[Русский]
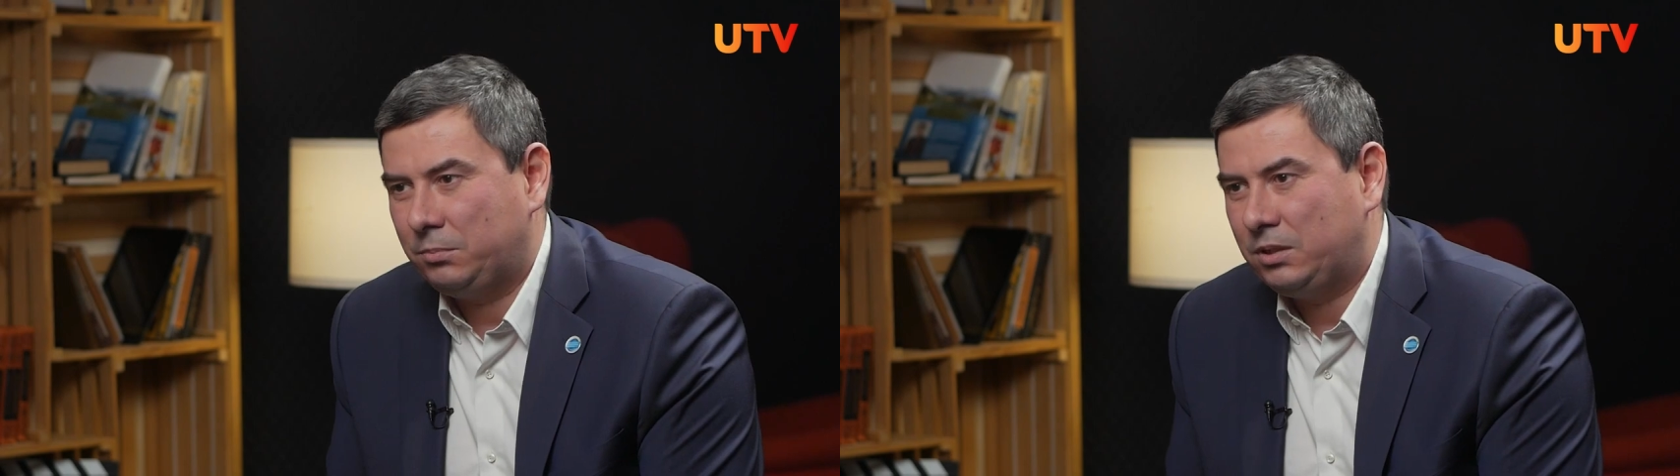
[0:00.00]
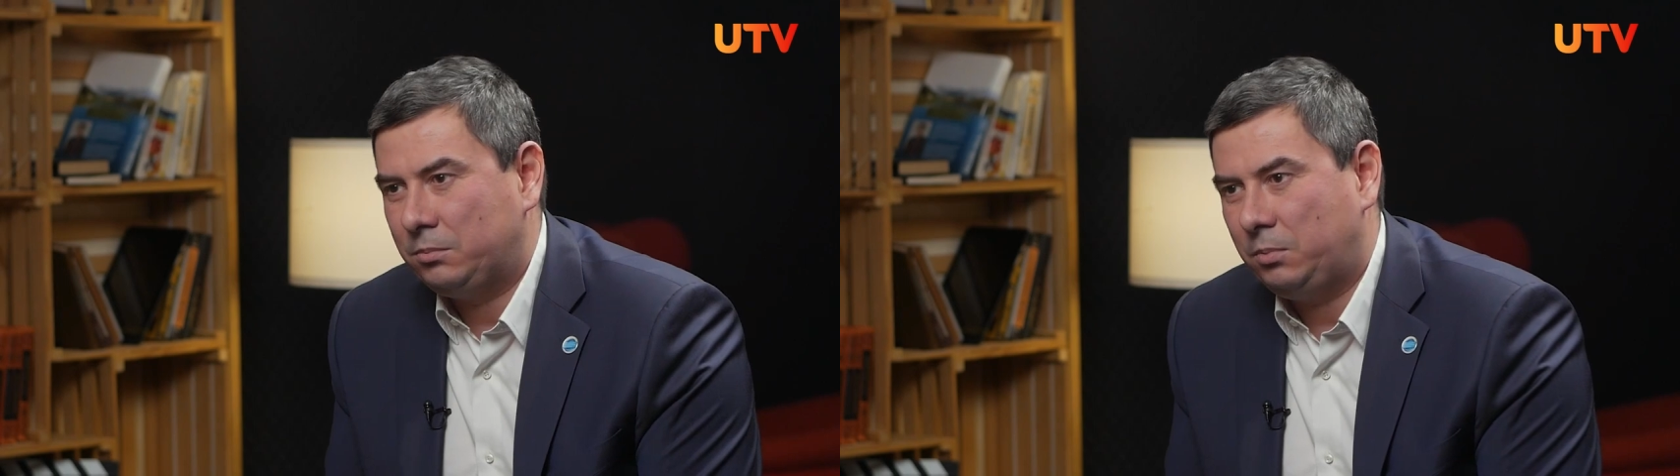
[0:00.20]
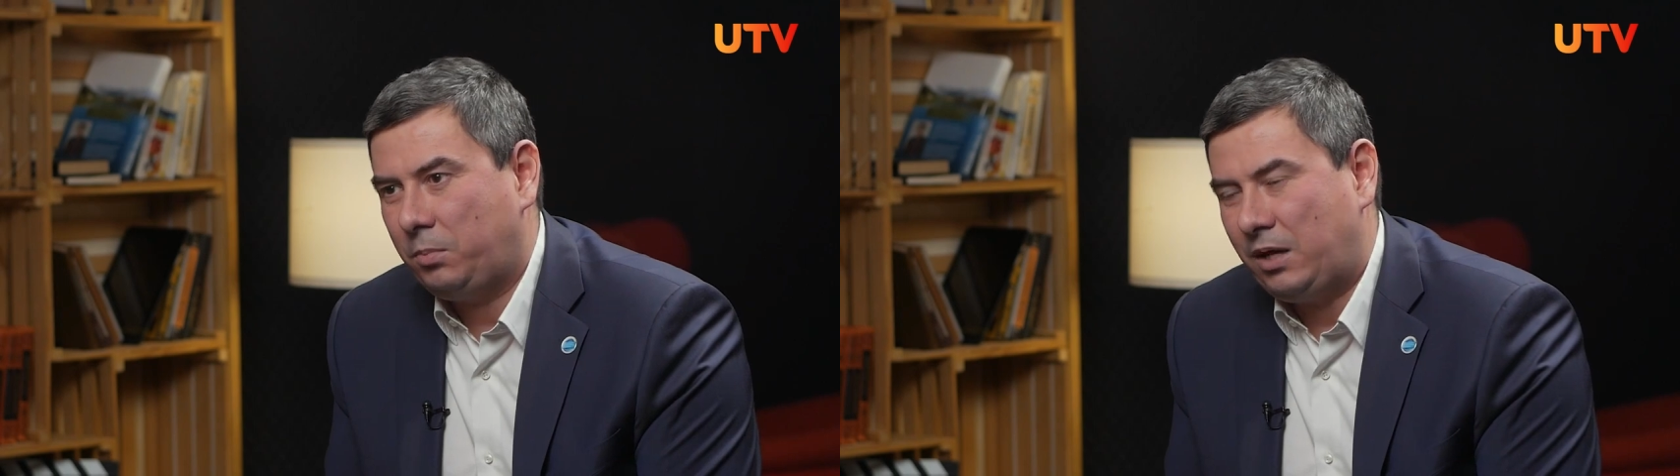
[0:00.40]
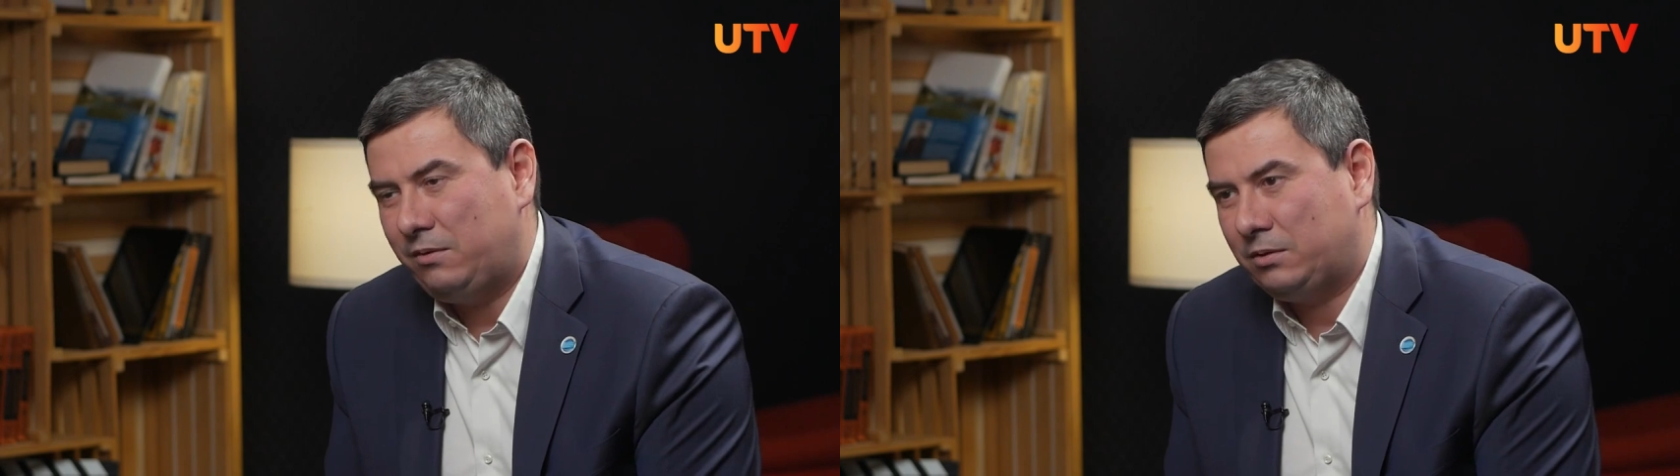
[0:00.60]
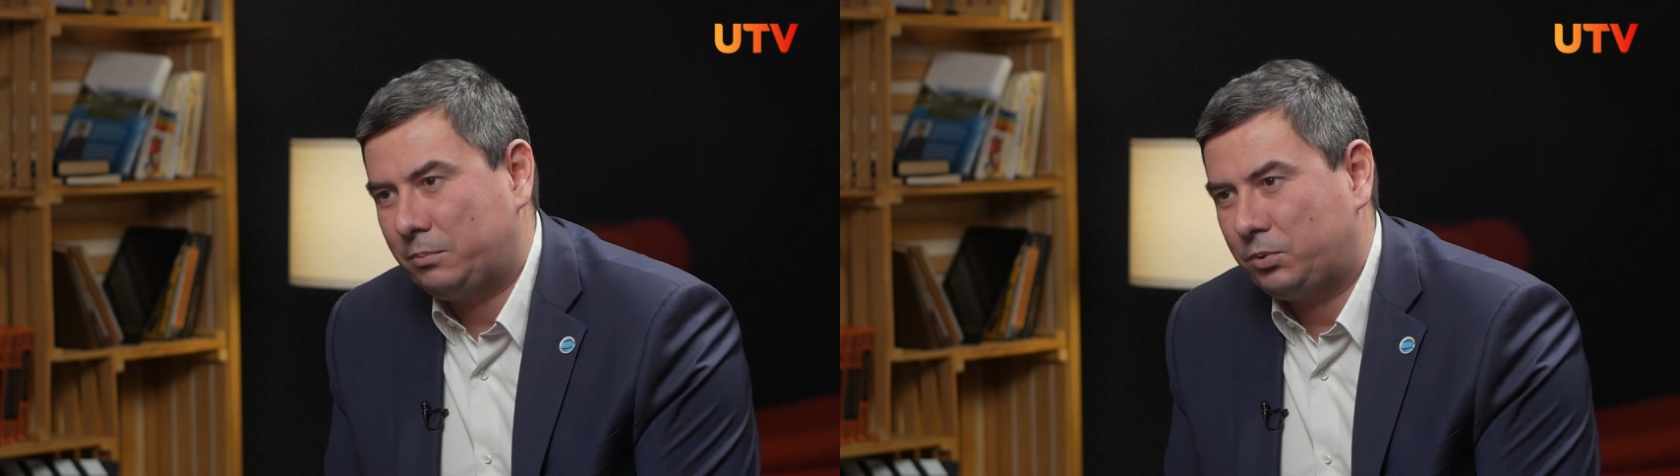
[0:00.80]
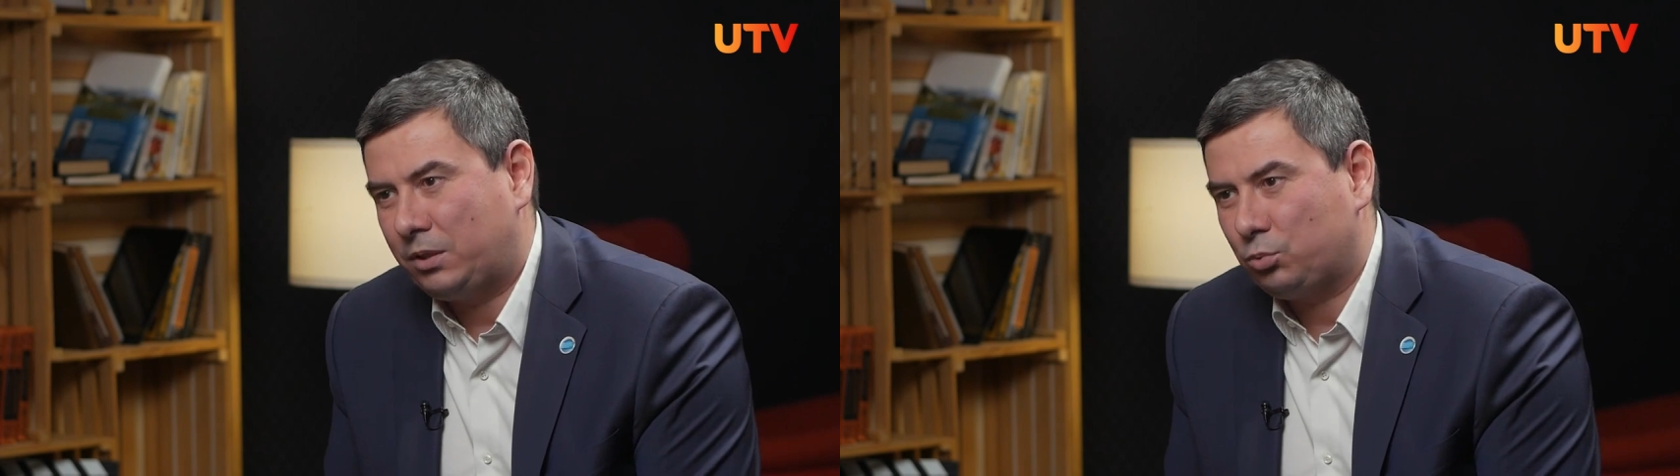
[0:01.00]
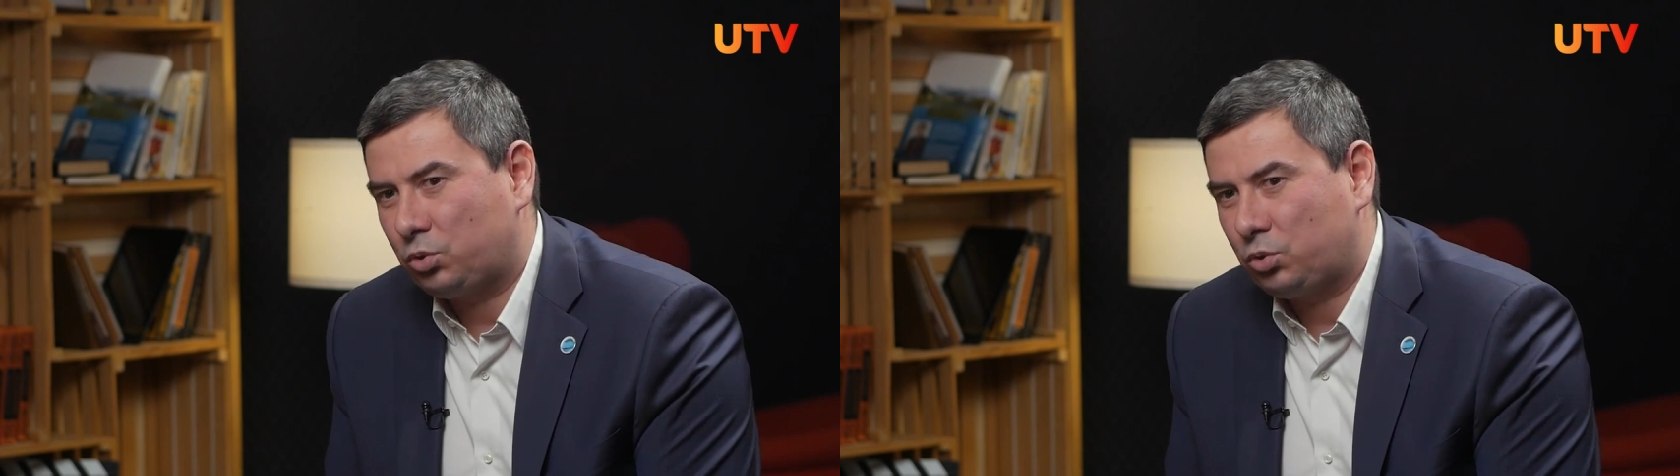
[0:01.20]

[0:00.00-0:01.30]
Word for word: было бы правильно, потому